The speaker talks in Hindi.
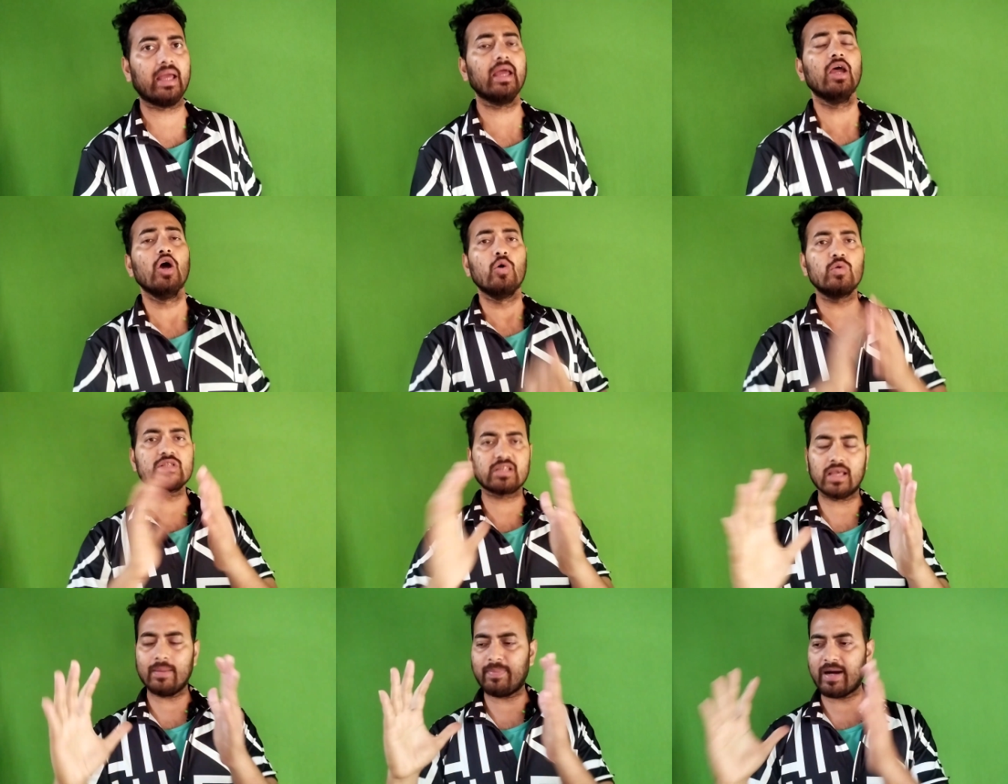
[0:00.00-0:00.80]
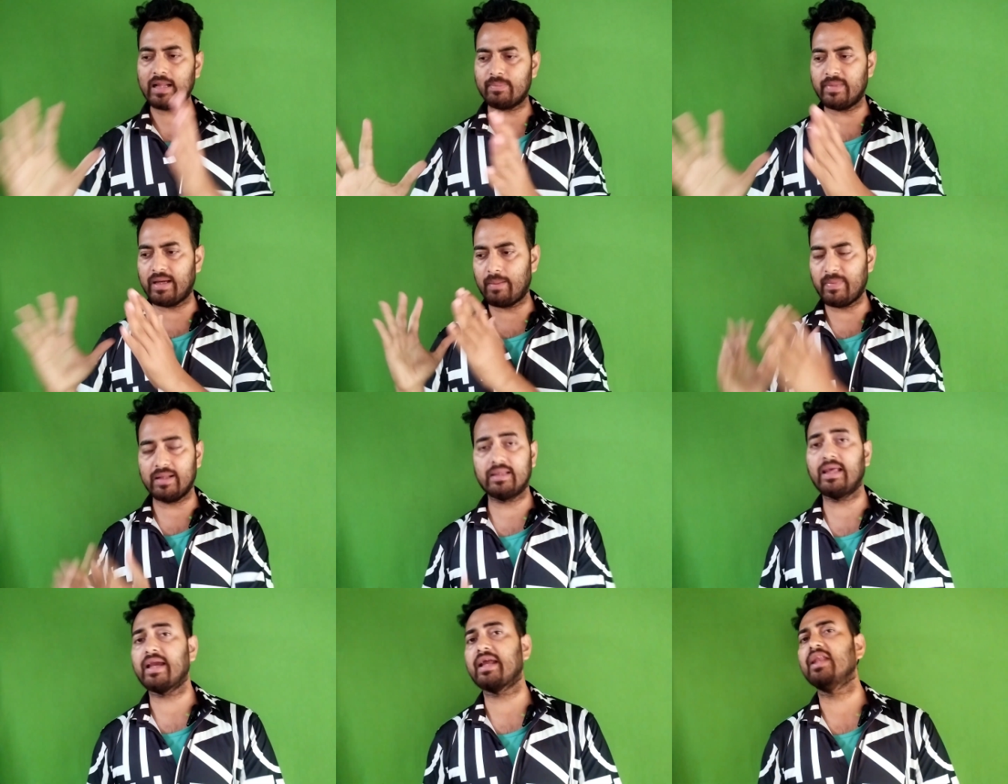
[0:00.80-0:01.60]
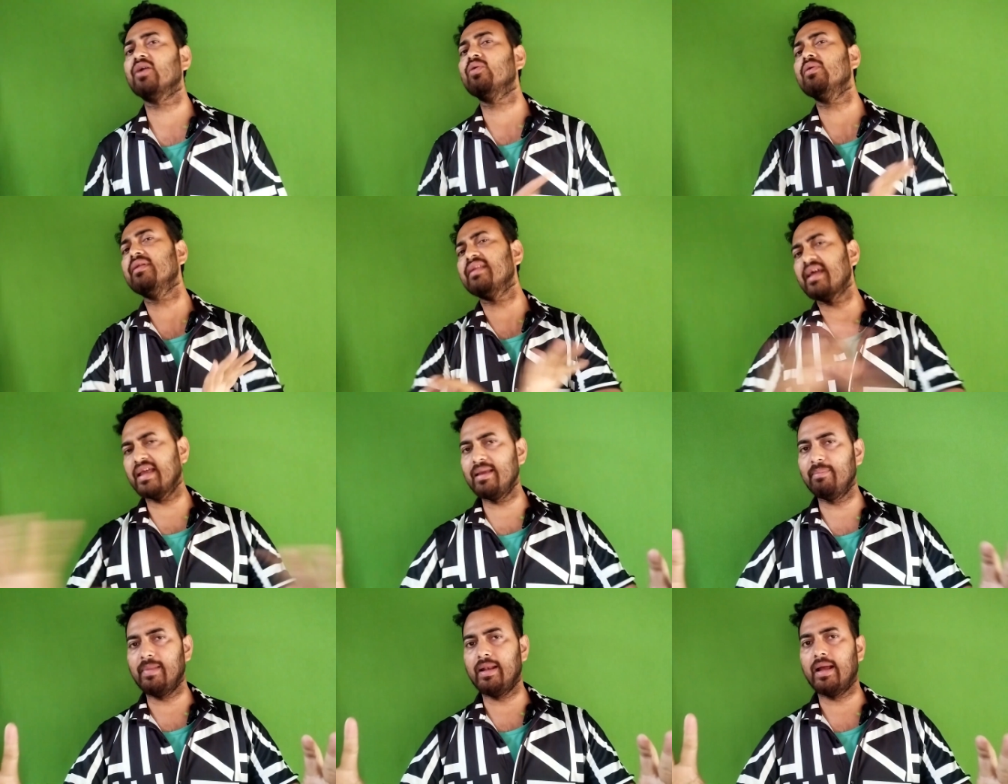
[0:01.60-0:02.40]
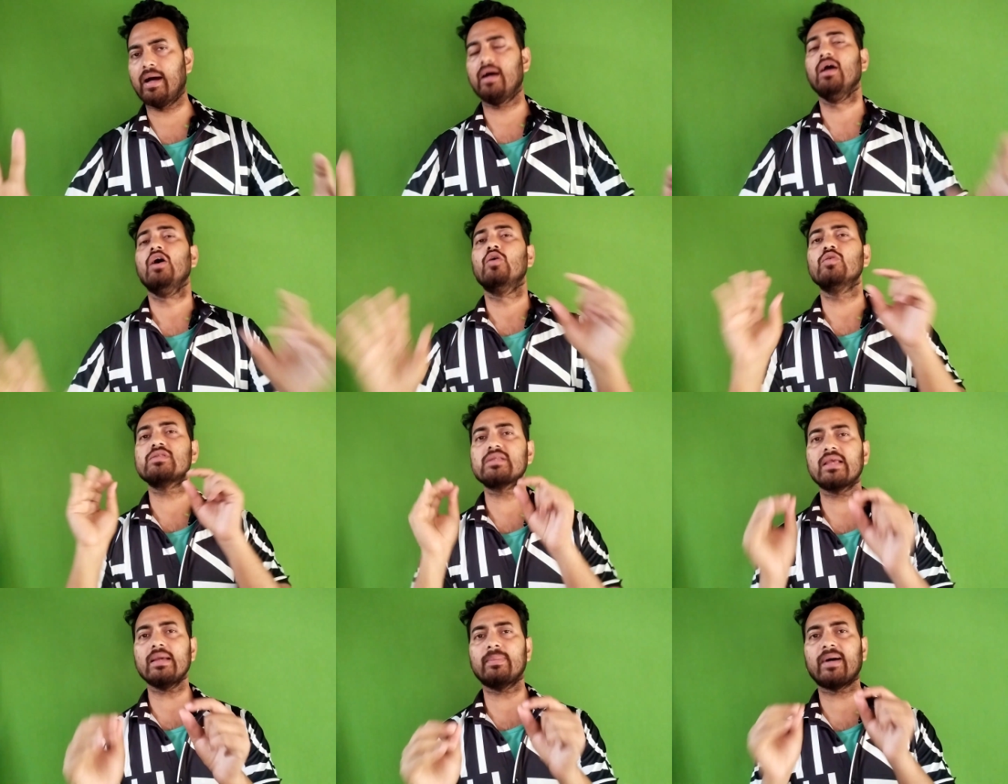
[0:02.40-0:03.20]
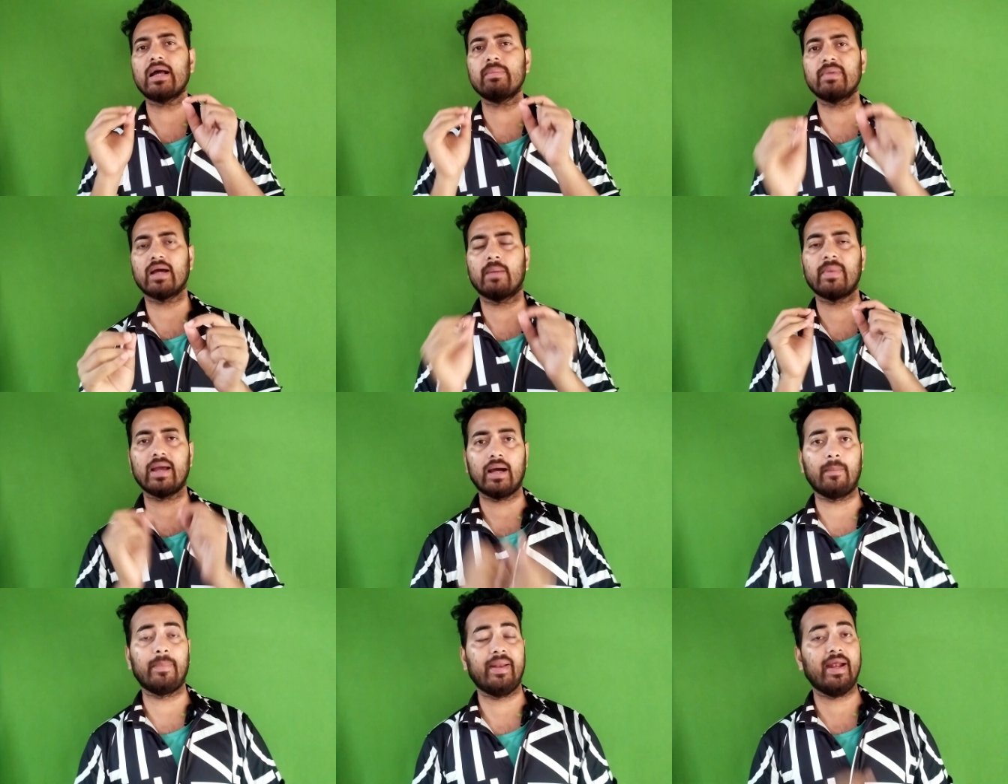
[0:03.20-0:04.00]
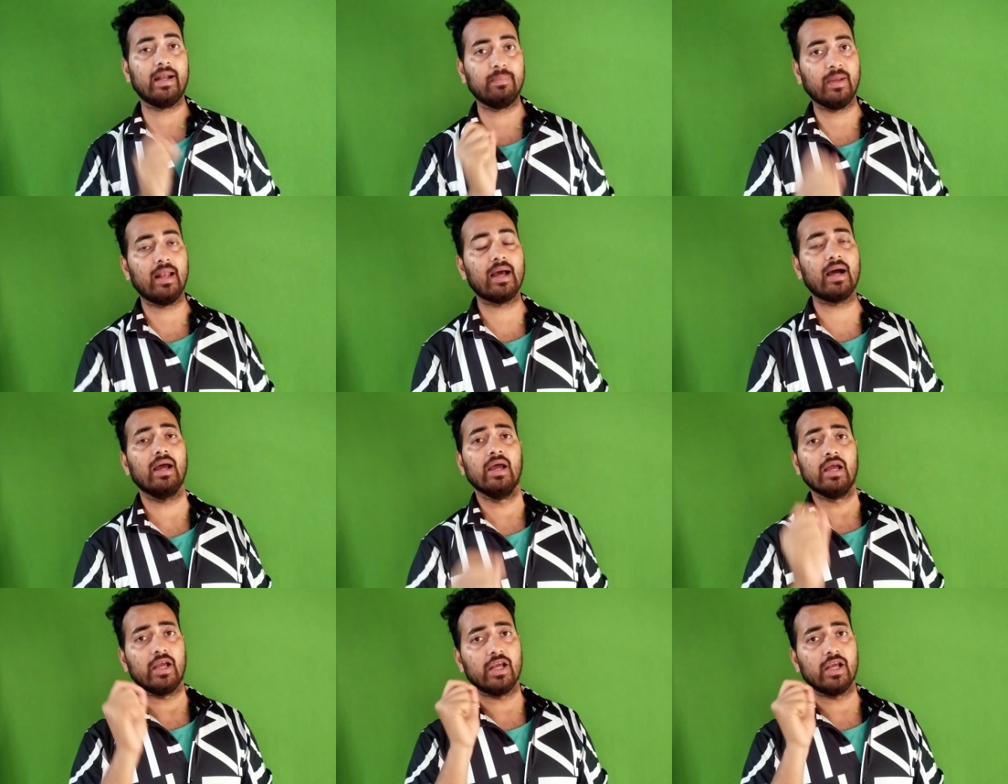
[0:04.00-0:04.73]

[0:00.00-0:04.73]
है उसके बाद में हमें देखने को नहीं मिला उसके बाद में हमें अपडेट मिला